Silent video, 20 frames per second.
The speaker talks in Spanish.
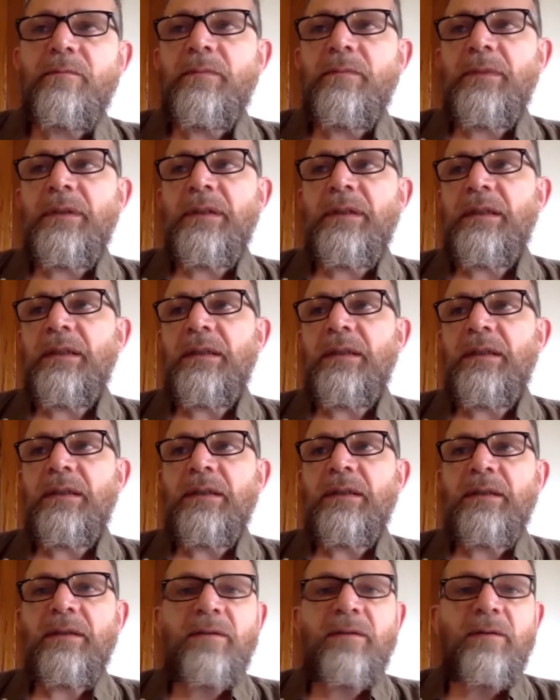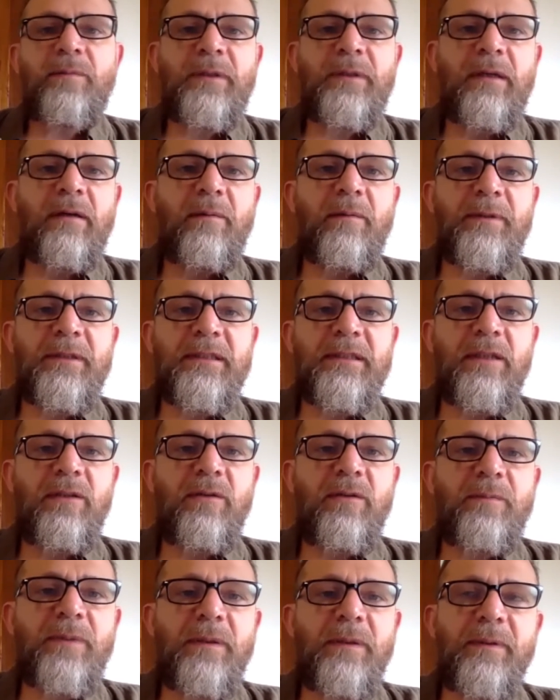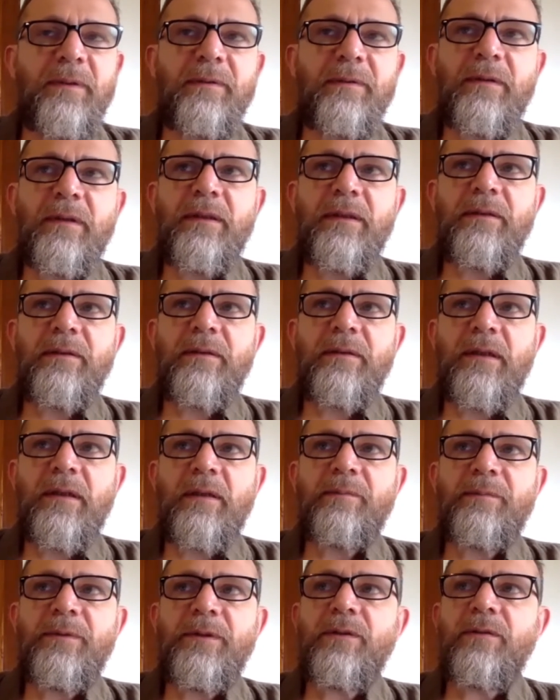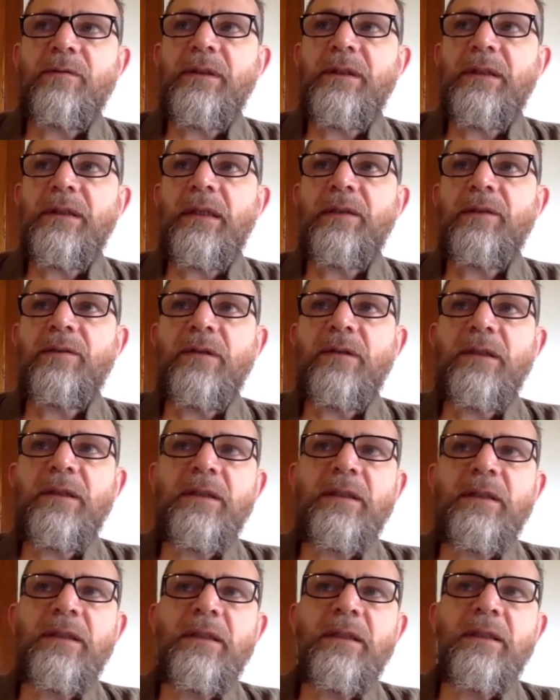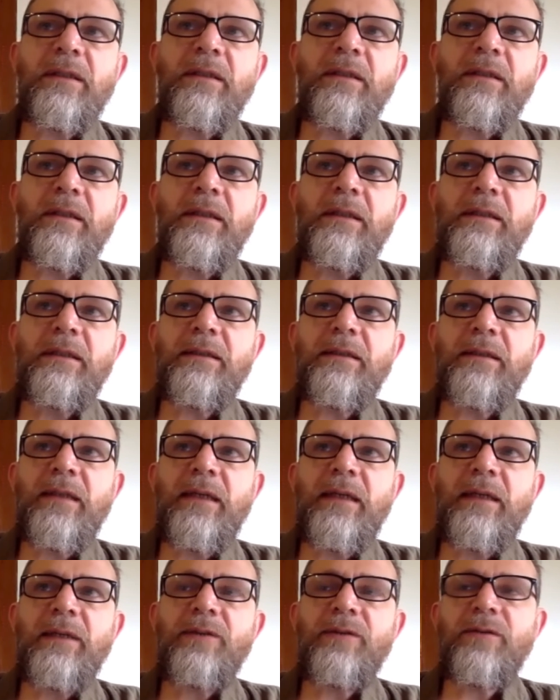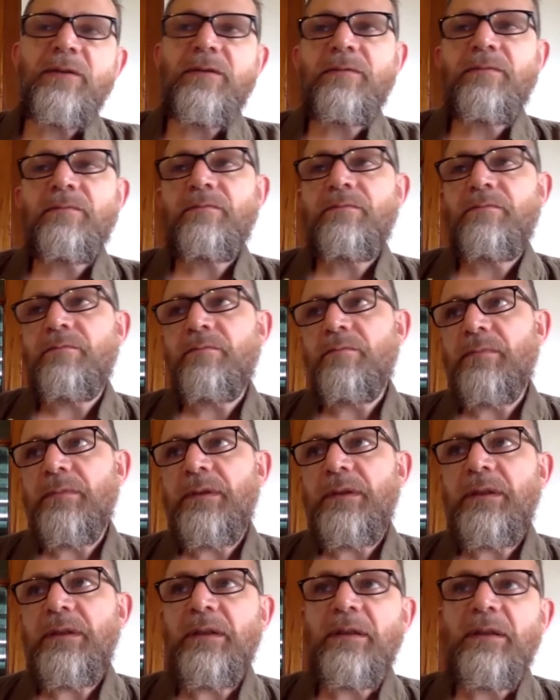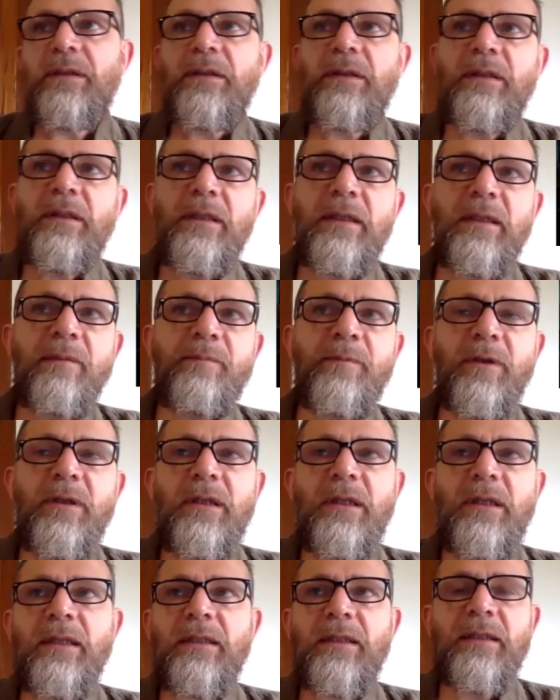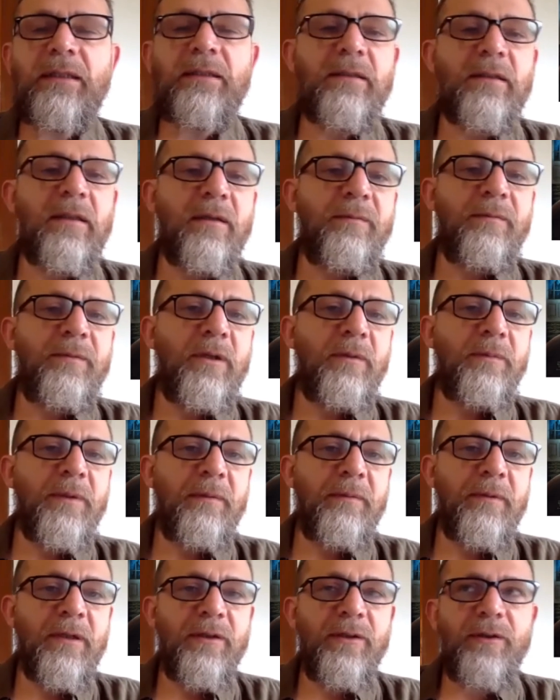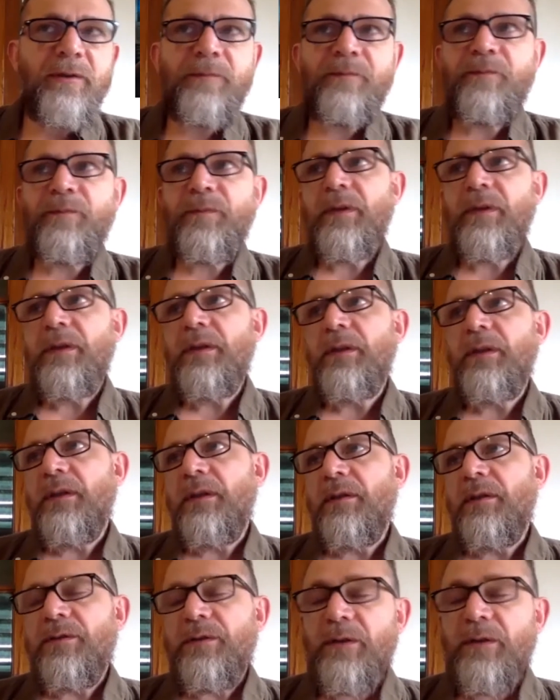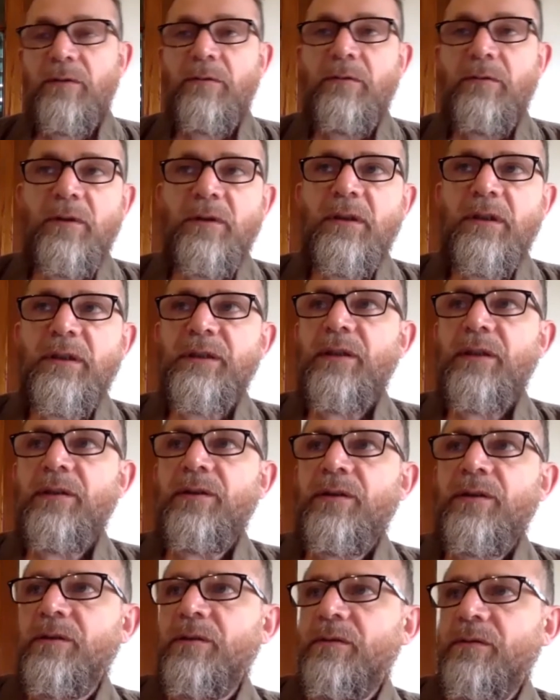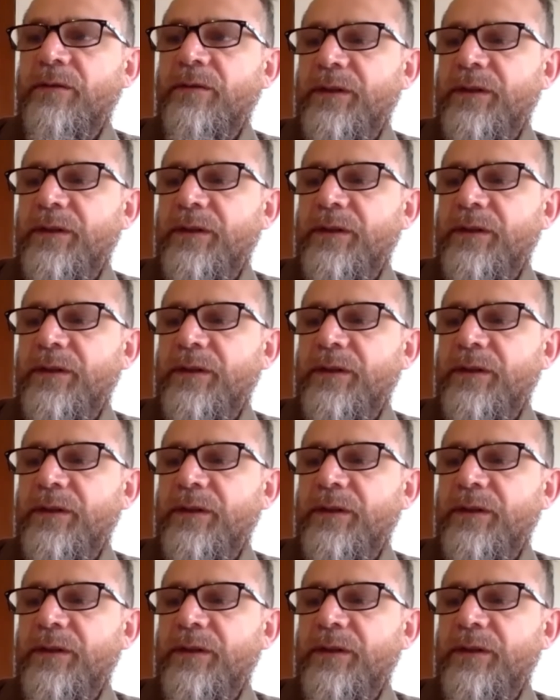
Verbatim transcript: no estaba pensando en Pepe, te, repito, viste, la historia tiene 15 años, y, 10, poner hasta que se terminó el primer guión, segundo, tercer guión, o